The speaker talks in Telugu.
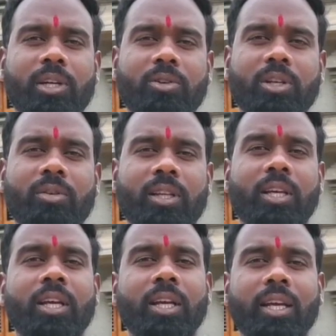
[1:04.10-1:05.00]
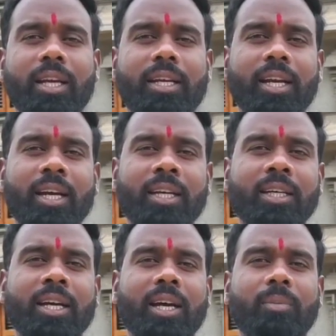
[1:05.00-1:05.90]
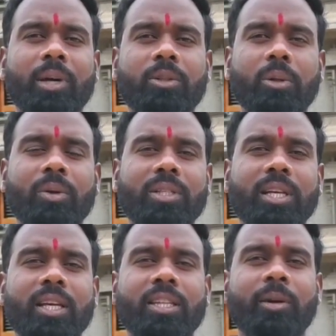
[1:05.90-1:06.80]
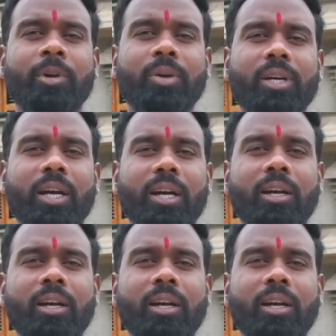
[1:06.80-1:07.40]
జరుగుతూ ఉన్నది ఇక్కడ కనుక భక్తులు వస్తే తమ యొక్క